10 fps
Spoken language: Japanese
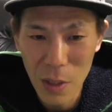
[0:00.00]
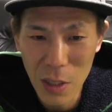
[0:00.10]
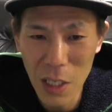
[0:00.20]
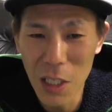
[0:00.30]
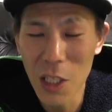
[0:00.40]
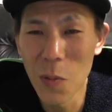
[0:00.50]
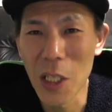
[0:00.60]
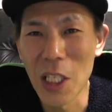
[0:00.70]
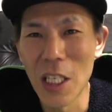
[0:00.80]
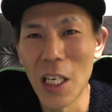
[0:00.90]
先日ま
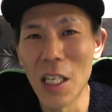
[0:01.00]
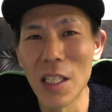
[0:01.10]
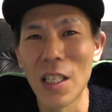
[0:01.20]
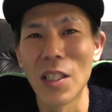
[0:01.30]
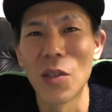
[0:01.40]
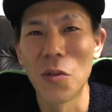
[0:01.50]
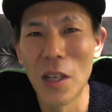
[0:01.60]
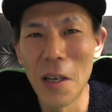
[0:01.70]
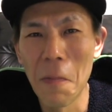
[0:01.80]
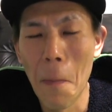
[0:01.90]
で知らなかったんですよ
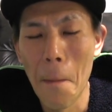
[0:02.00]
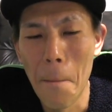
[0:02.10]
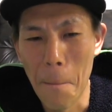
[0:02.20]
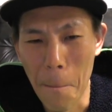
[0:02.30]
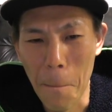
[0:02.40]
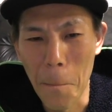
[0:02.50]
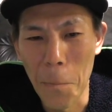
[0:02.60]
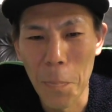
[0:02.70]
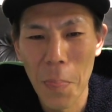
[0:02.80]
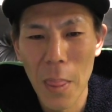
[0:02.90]
ね。う
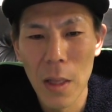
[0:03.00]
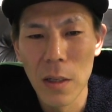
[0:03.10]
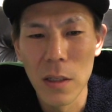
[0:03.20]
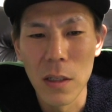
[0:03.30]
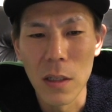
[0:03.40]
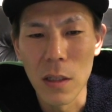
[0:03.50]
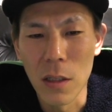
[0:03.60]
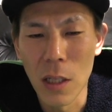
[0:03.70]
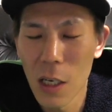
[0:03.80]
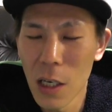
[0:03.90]
ん。
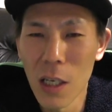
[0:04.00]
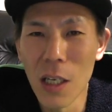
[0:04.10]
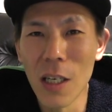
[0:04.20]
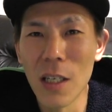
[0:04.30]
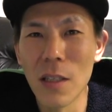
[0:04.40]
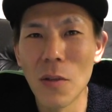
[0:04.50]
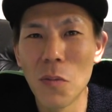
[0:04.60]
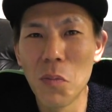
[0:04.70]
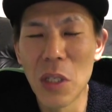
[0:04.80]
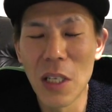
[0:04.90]
なかなか
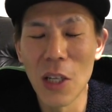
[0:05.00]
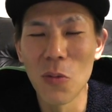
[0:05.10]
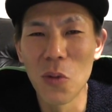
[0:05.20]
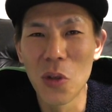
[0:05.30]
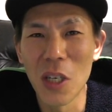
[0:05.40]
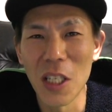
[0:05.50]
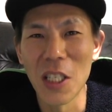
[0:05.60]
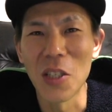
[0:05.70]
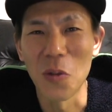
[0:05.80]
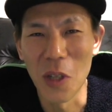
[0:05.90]
見つけるの難し
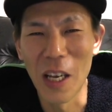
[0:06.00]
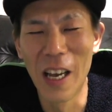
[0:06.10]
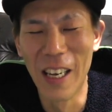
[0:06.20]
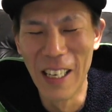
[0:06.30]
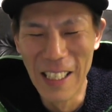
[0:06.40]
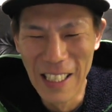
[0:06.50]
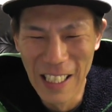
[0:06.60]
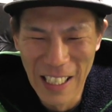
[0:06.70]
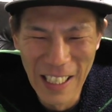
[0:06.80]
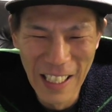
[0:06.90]
いですよねっ
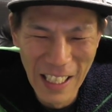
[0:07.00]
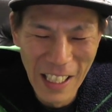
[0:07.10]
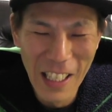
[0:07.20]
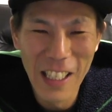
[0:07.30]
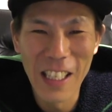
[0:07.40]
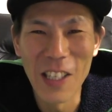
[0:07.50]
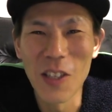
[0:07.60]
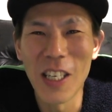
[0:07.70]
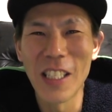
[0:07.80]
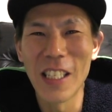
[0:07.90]
てい
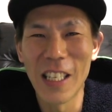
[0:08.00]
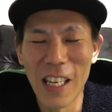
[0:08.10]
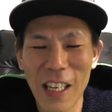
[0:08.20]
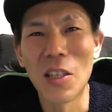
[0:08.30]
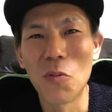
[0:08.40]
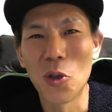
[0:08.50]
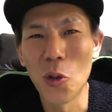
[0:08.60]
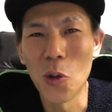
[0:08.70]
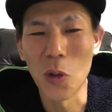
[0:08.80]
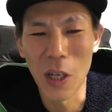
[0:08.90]
う感じでね、でも
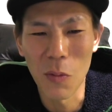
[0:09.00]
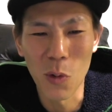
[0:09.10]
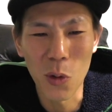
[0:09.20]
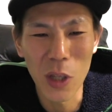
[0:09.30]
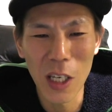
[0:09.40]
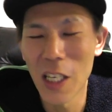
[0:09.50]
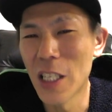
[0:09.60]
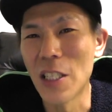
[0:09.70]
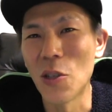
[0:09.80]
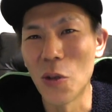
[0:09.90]
ちょっとね、もったいな
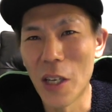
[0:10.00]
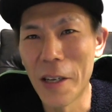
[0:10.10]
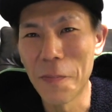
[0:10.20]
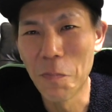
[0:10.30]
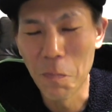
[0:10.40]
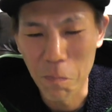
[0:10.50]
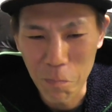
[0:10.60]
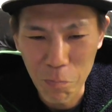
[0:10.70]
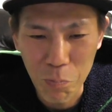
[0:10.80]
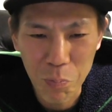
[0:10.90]
いですよね。う
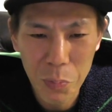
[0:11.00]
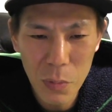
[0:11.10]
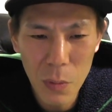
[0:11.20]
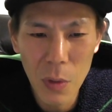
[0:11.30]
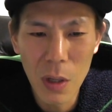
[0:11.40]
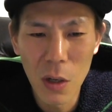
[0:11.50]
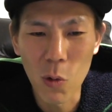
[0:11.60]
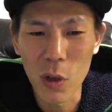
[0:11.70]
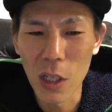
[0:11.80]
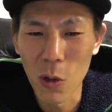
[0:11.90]
ん。
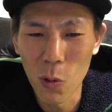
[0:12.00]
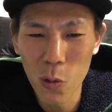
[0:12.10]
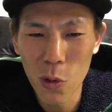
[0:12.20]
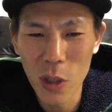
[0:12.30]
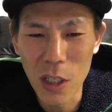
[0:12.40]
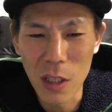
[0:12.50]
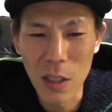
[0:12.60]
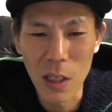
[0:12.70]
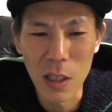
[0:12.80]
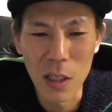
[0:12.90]
これね、本当に、
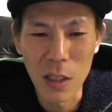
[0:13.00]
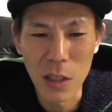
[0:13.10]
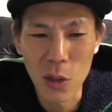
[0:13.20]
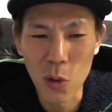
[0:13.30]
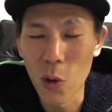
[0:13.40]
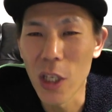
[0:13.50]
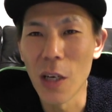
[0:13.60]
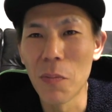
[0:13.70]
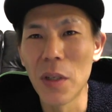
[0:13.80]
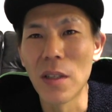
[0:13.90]
えー、すごい
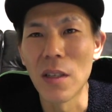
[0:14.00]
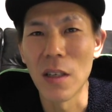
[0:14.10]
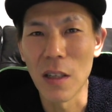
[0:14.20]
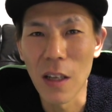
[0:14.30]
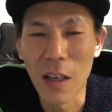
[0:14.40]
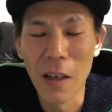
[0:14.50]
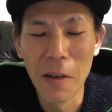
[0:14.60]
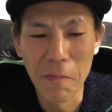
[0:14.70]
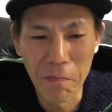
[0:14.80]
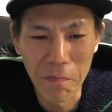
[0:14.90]
キャンペーンですからね。
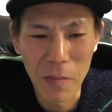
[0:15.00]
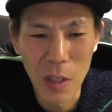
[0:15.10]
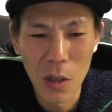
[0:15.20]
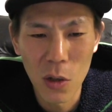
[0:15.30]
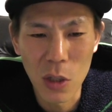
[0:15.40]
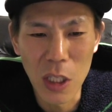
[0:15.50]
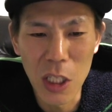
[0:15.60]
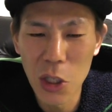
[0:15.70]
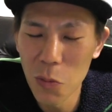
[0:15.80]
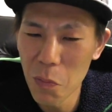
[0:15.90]
うん
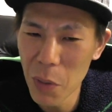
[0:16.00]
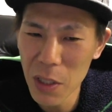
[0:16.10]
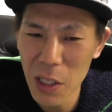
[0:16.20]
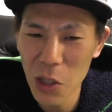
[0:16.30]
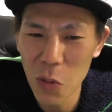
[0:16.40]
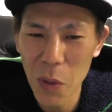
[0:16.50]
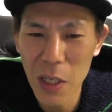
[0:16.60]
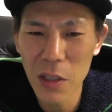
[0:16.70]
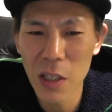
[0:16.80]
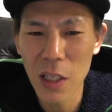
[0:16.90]
20%
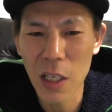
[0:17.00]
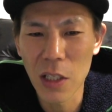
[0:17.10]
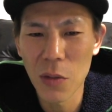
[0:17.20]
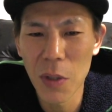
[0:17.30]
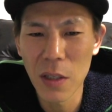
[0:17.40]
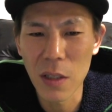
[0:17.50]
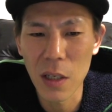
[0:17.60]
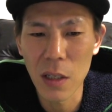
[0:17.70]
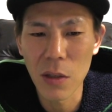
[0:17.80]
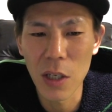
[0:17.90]
マイルでキャッシュバック
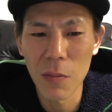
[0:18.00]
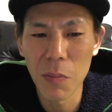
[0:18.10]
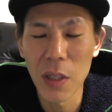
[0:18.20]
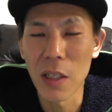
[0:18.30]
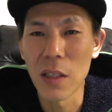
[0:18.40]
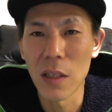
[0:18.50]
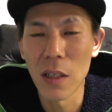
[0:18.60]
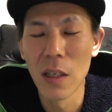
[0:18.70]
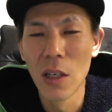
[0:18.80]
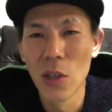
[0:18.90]
されるキャンペーンなんてね
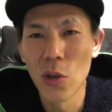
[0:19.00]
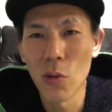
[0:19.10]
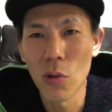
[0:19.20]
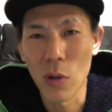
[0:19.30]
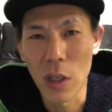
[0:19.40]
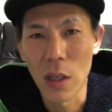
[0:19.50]
ちょっとね